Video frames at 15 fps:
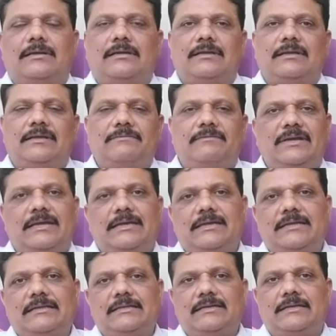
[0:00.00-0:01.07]
అంటే లివర్
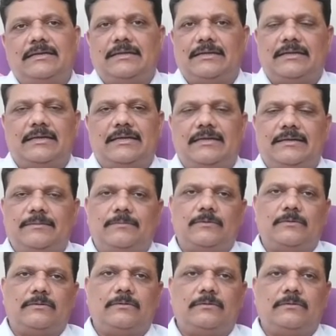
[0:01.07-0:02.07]
అనేది అంటే కాలేయము